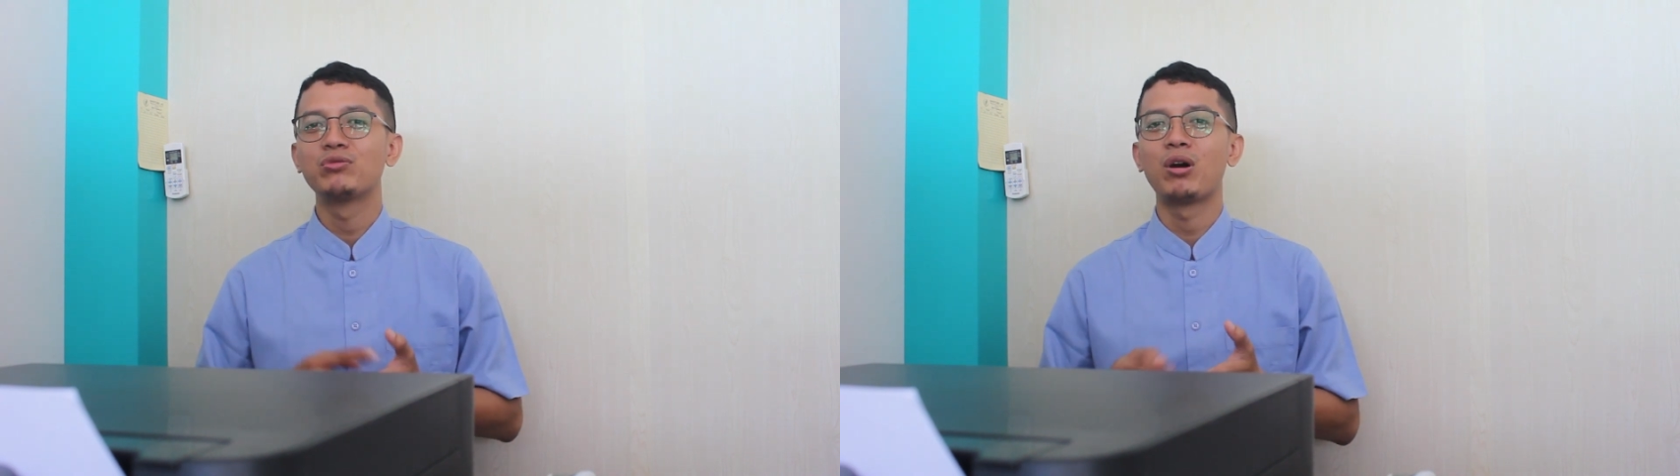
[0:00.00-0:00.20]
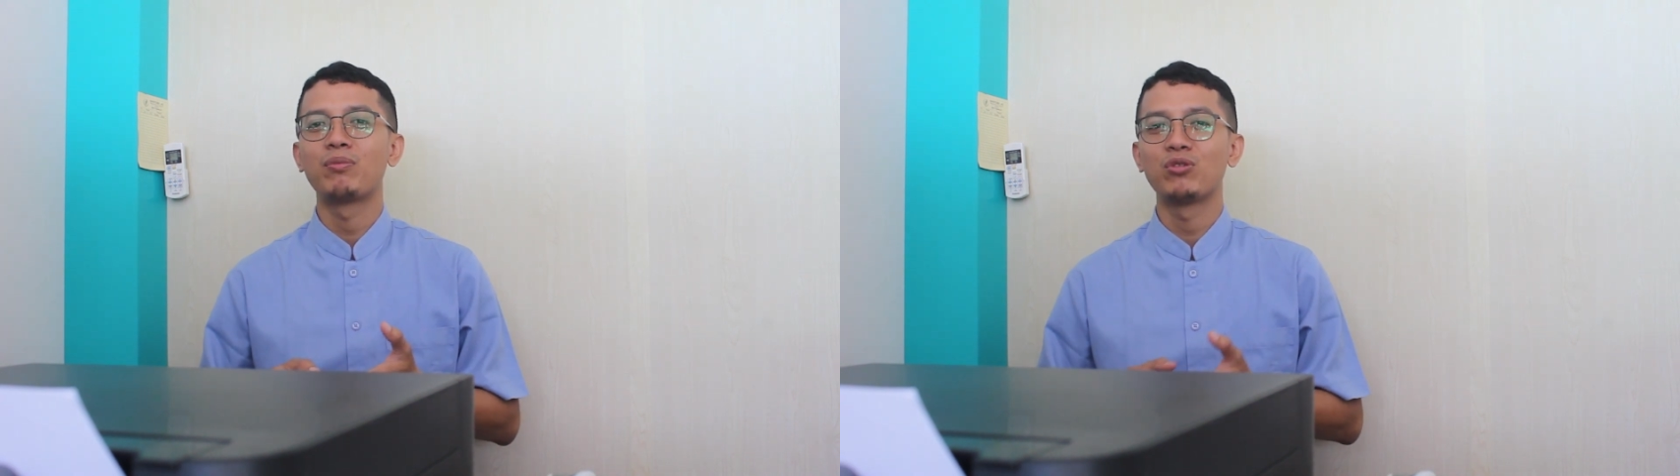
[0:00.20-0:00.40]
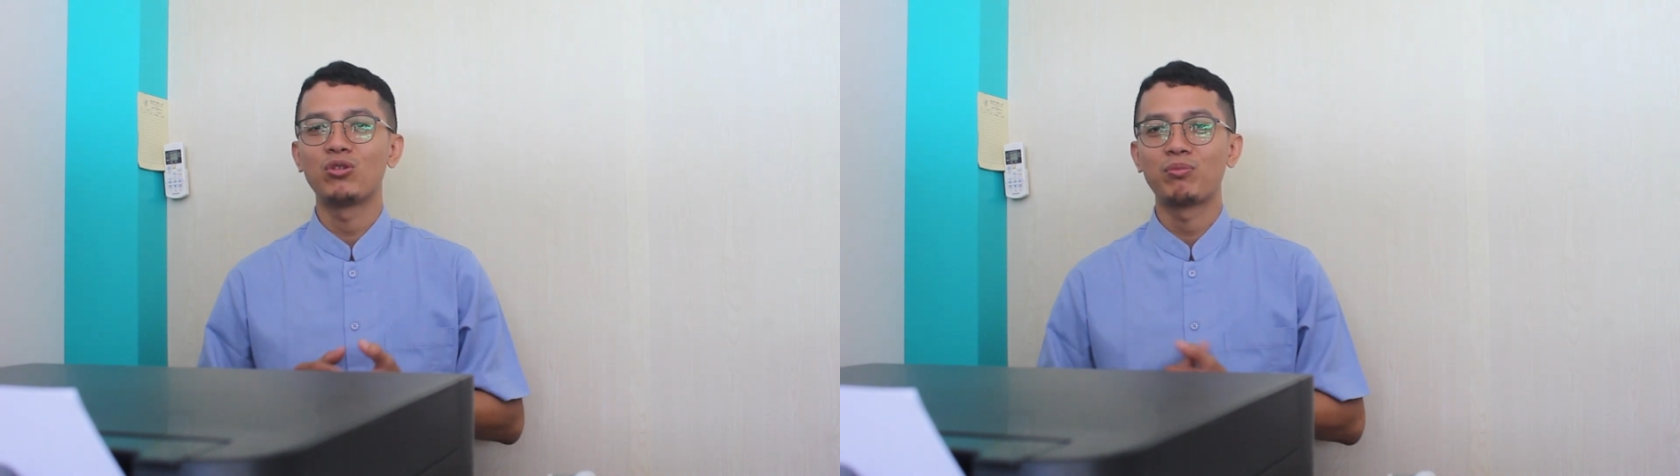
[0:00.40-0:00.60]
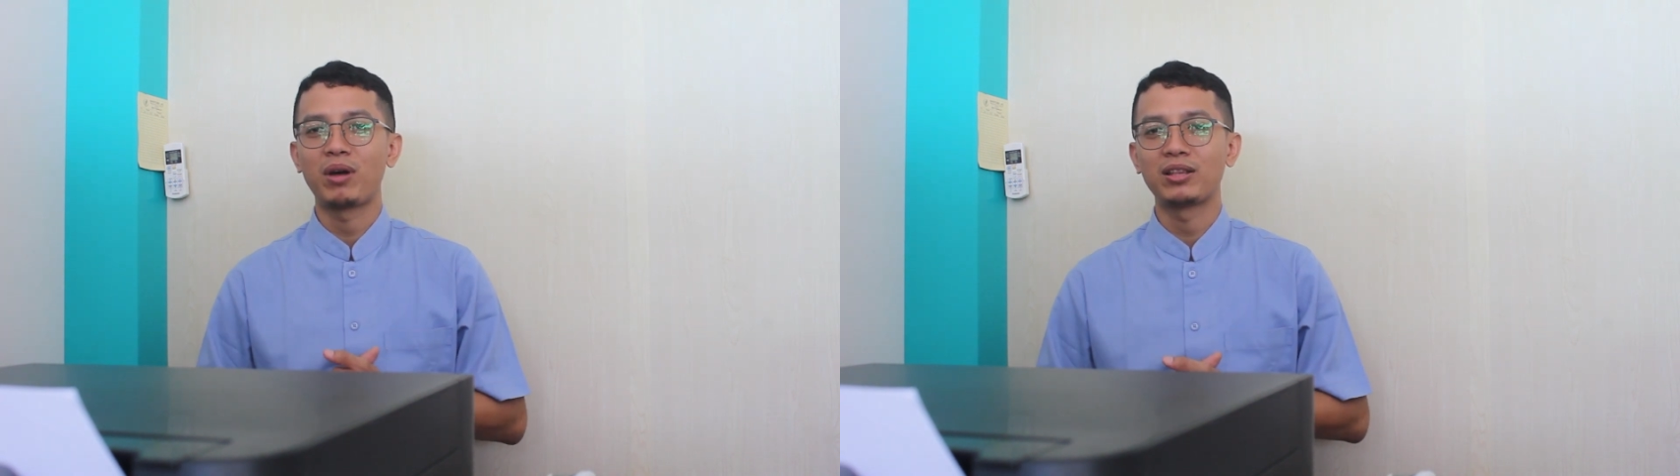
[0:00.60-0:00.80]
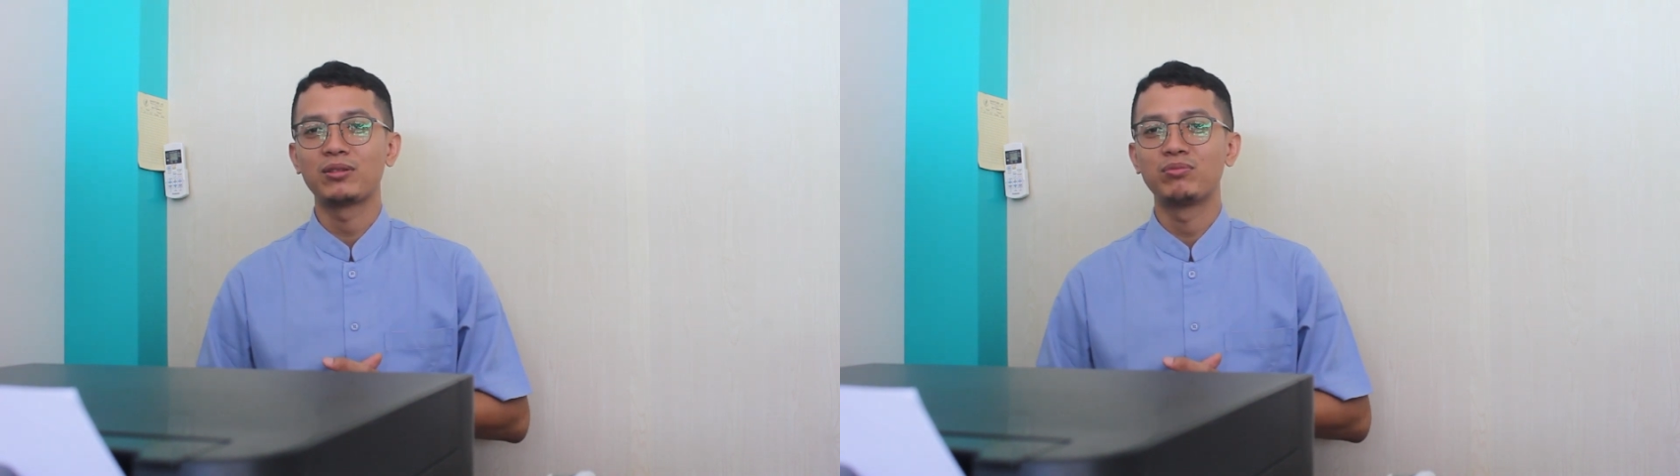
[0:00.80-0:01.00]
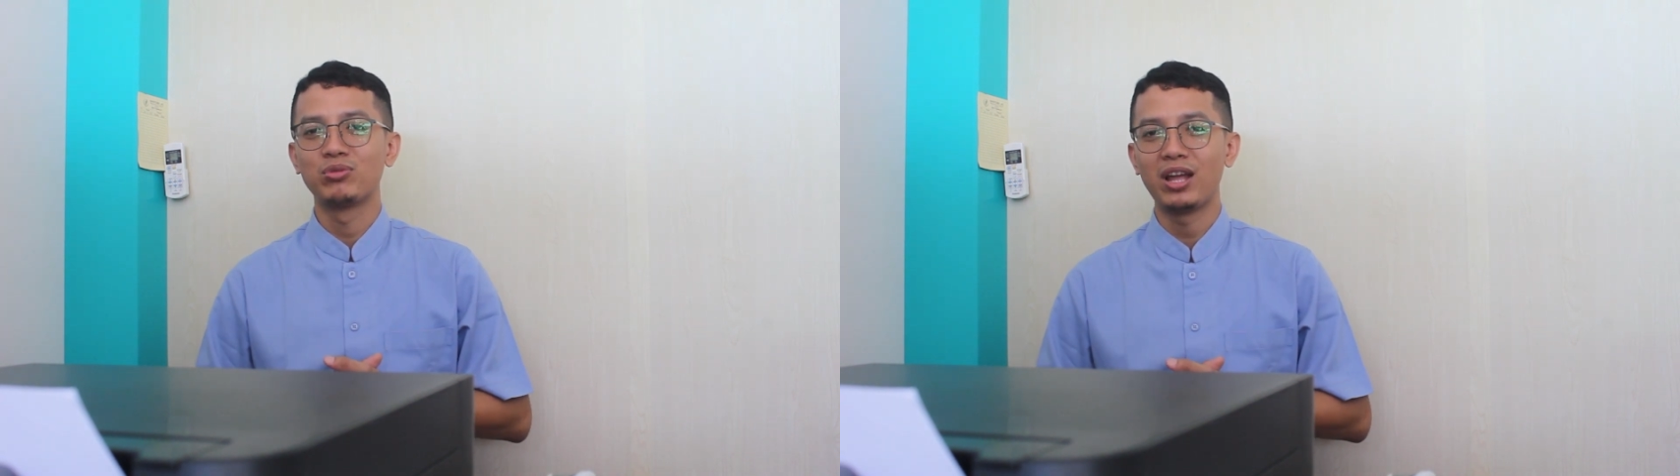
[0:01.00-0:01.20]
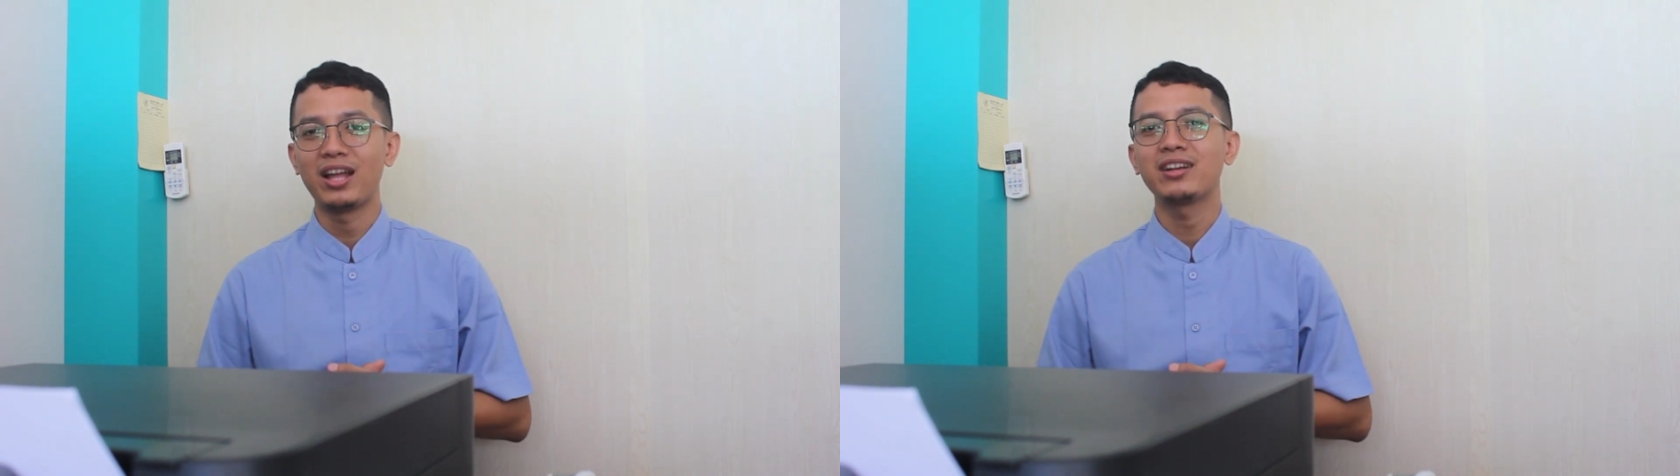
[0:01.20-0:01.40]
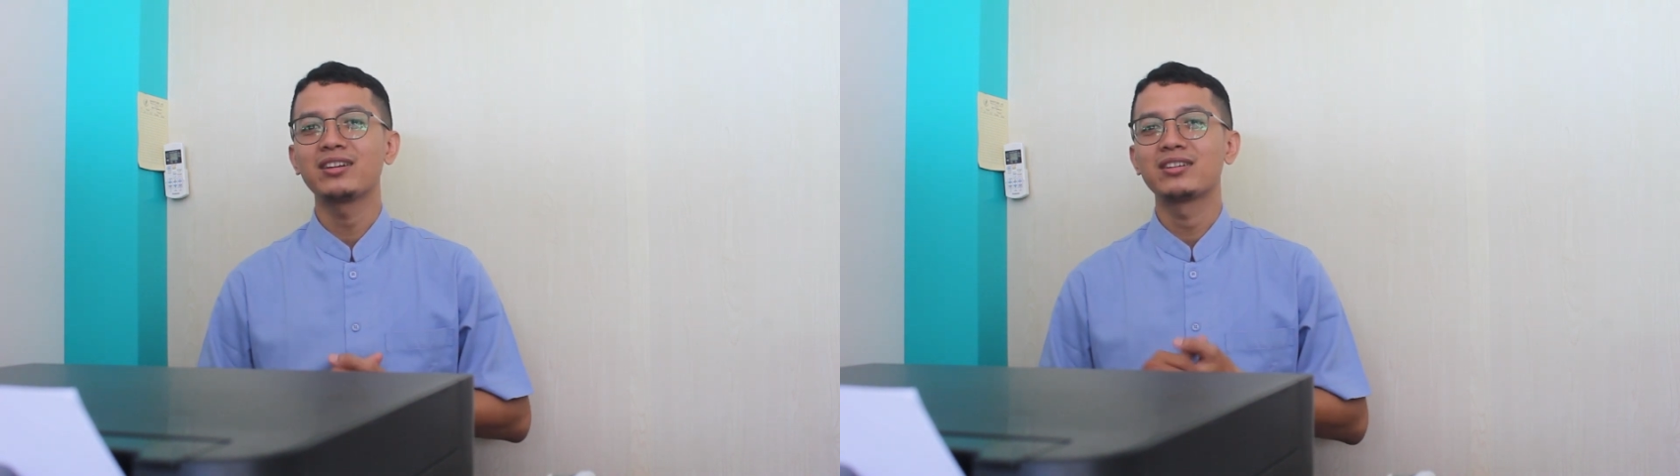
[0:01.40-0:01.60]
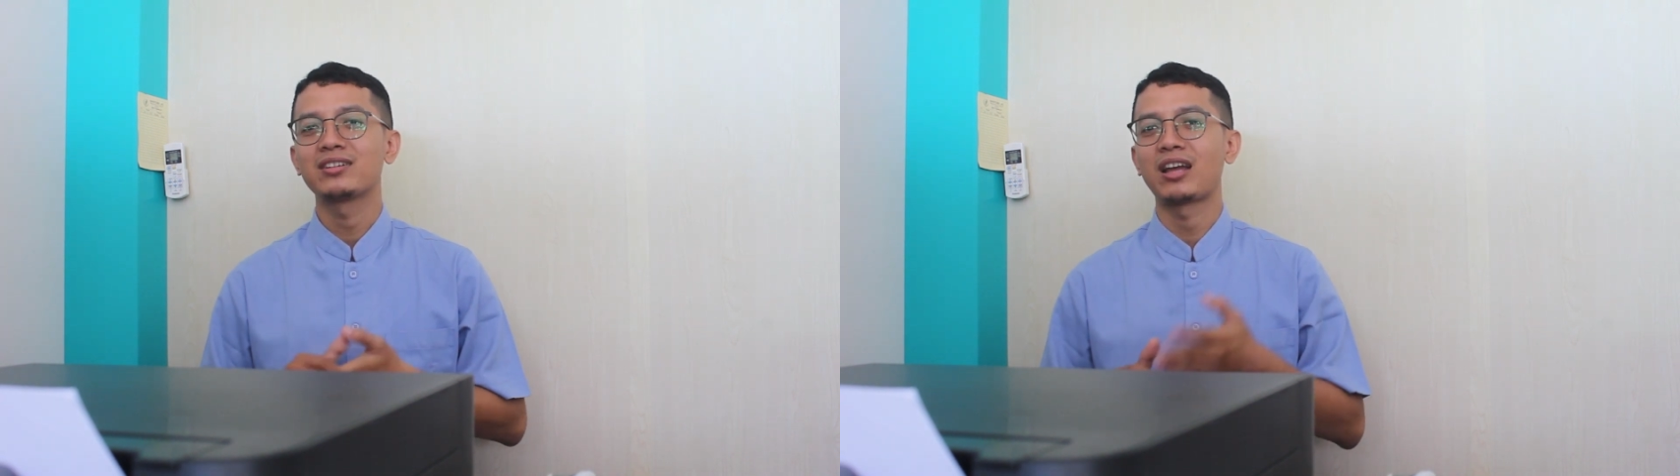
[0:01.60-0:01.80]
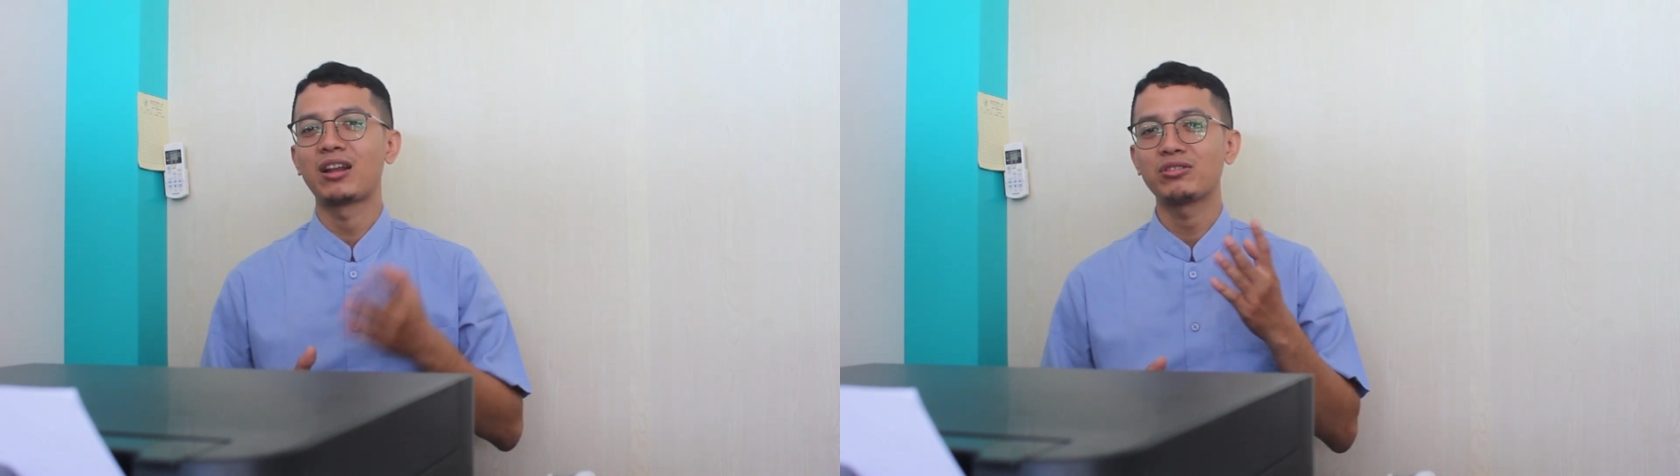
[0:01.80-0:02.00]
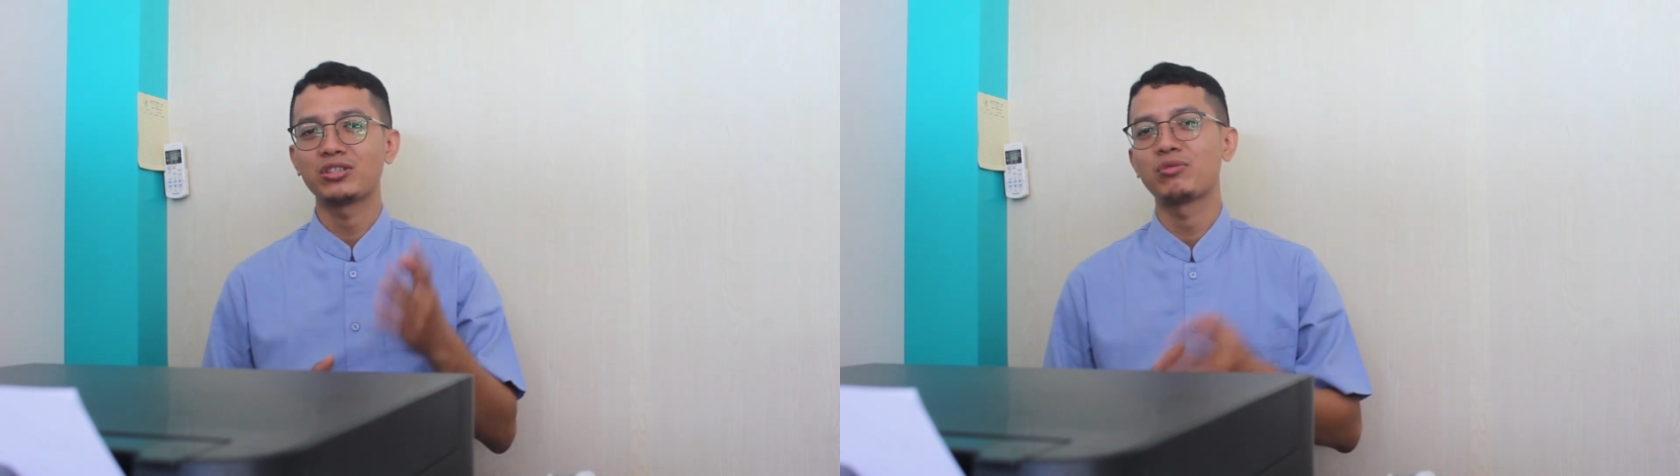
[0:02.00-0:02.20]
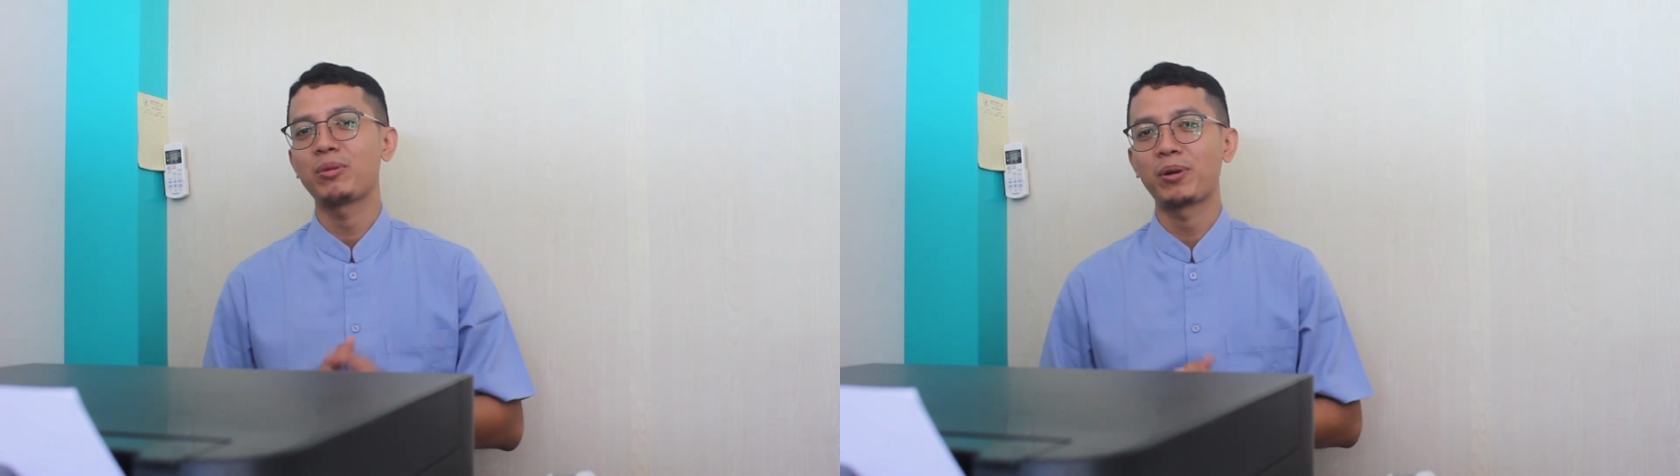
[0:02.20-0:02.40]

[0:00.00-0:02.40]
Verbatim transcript: 24 bulan kalau sesuai